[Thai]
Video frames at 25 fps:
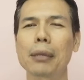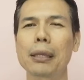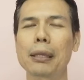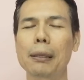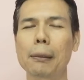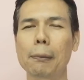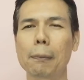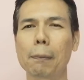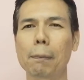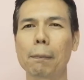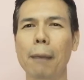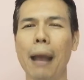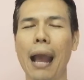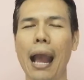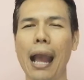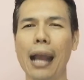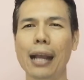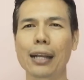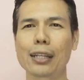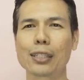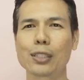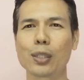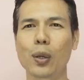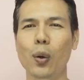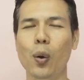มีประ
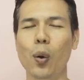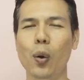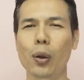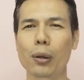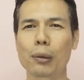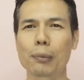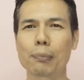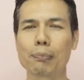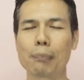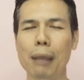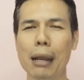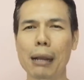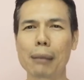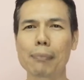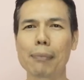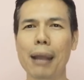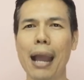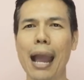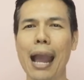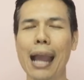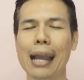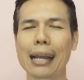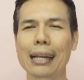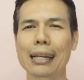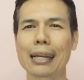โยชน์
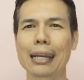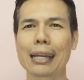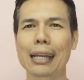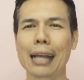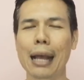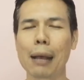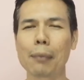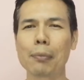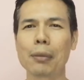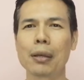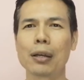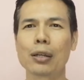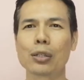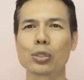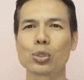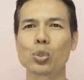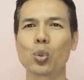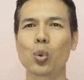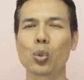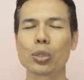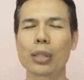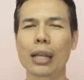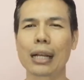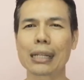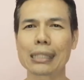มากๆเลยครับ
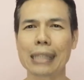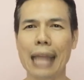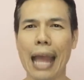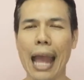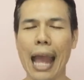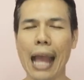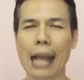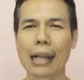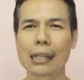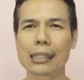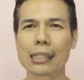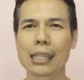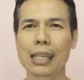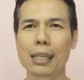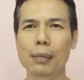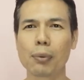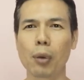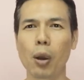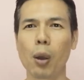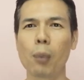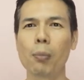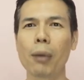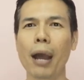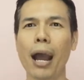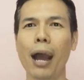สูตรต่างๆที่
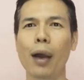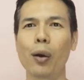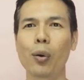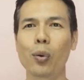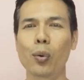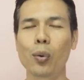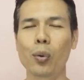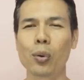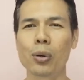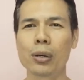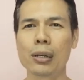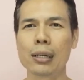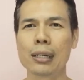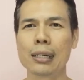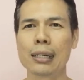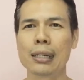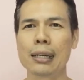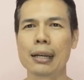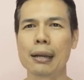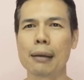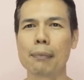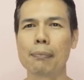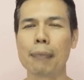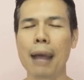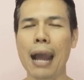ผมเอา
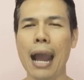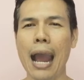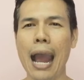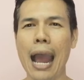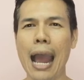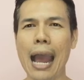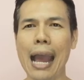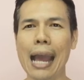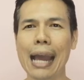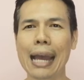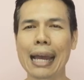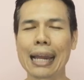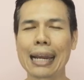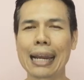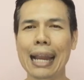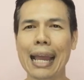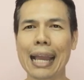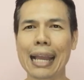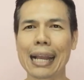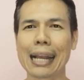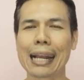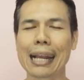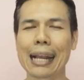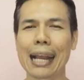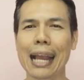มาใน
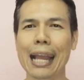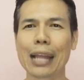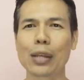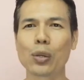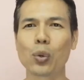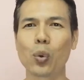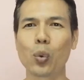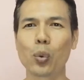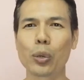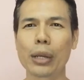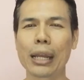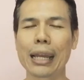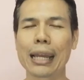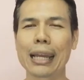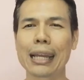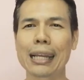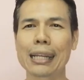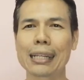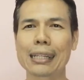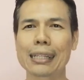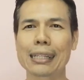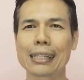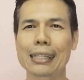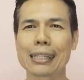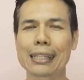ให้ดูใน
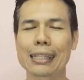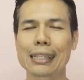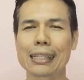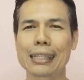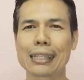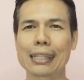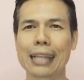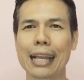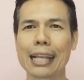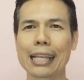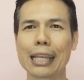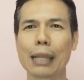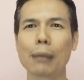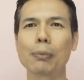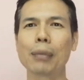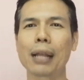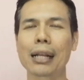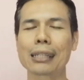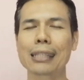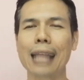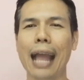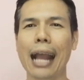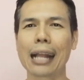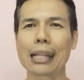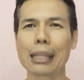ในคลิป
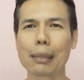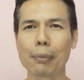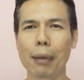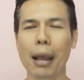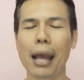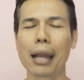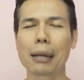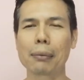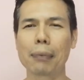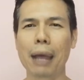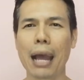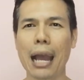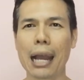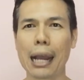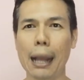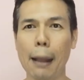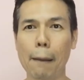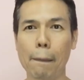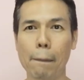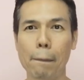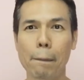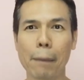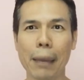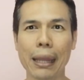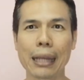ต่างๆที่ผ่านมาค
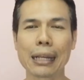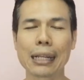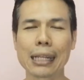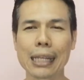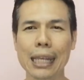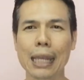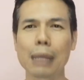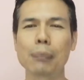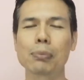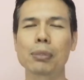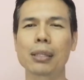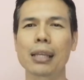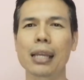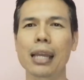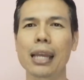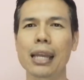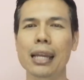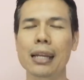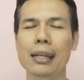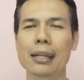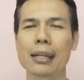รับเป็นคลิปที่